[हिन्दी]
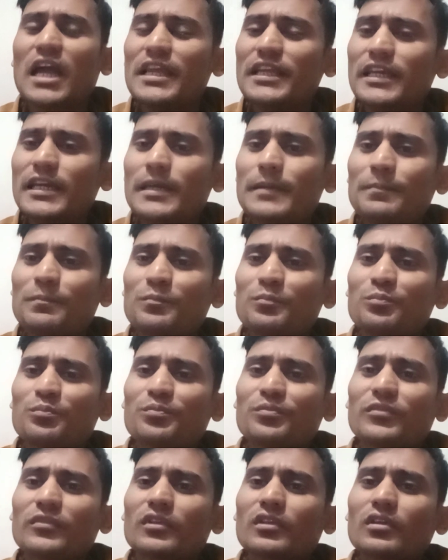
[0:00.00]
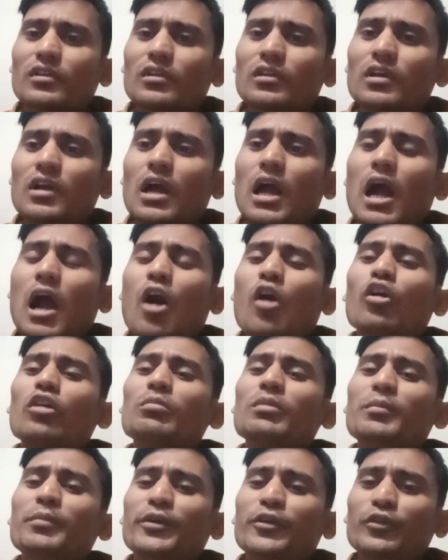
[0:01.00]
जाइए और
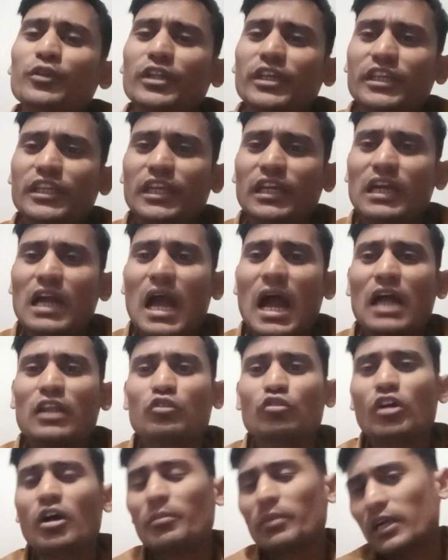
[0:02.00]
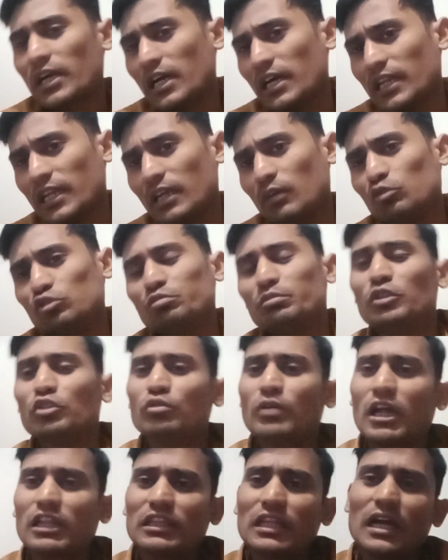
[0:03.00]
भी वीडियो देखिएगा आज जो हम कह रहे हैं उसमें
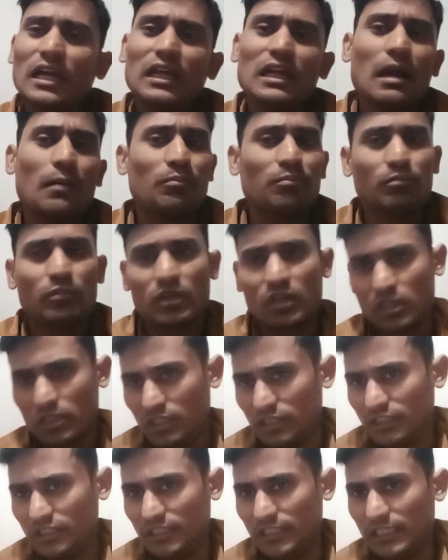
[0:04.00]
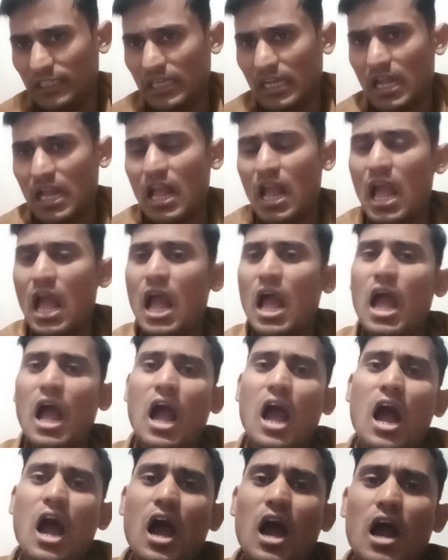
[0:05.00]
जो आता है आप कर लीजिएगा
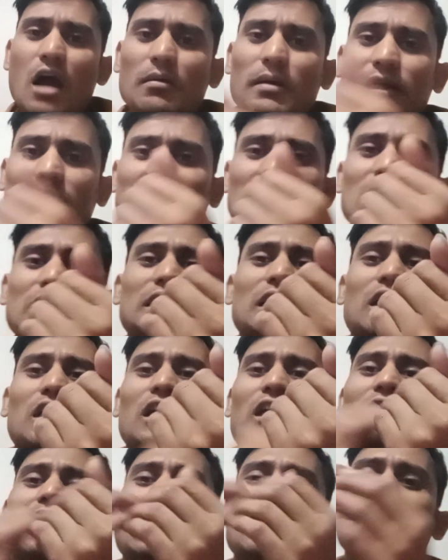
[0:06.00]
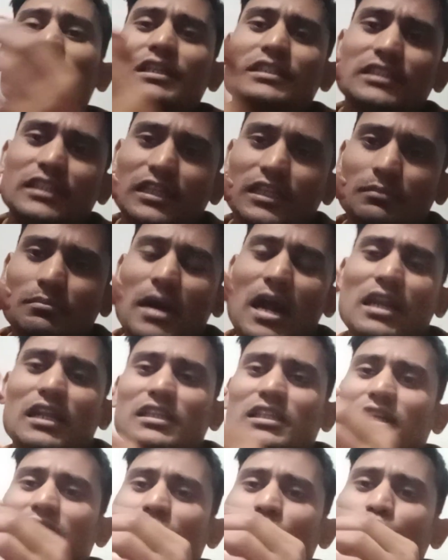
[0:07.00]
अब आता है जो करना कैसे है मान
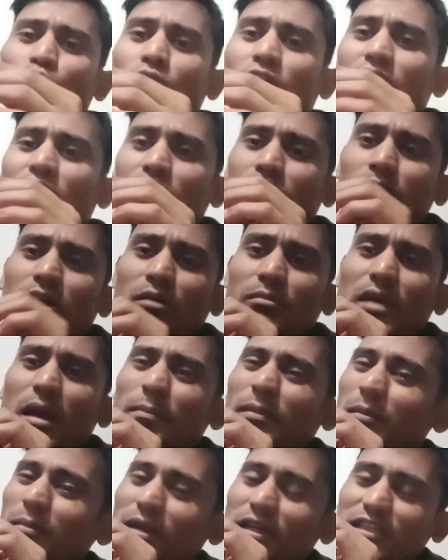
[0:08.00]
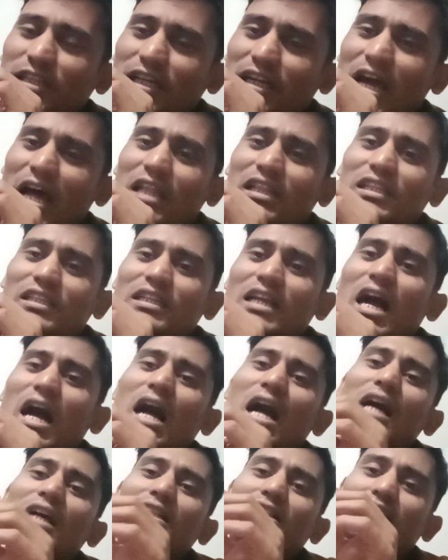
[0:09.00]
के चलिए गूगल एडवर्क में आपने पैसा डाल दिया
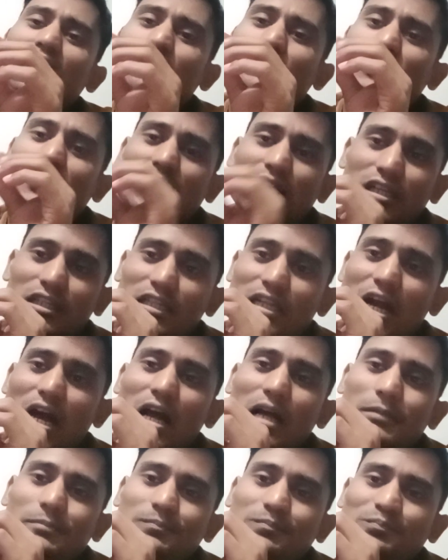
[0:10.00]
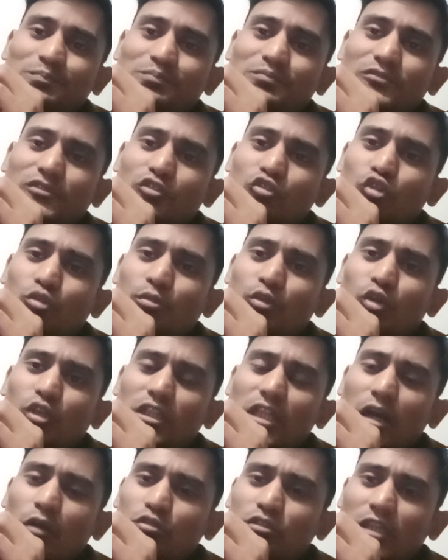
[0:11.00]
सब कर लिया जो भी
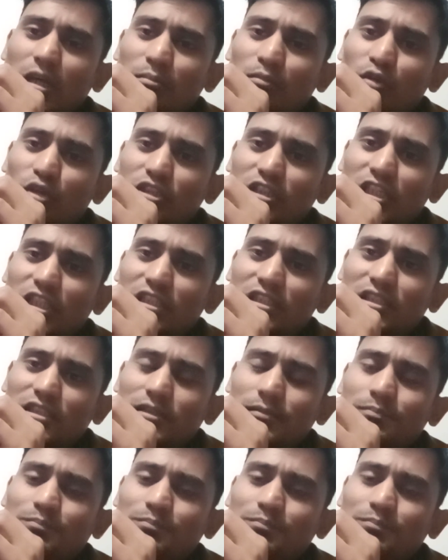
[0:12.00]
होता है उसका प्रोसेस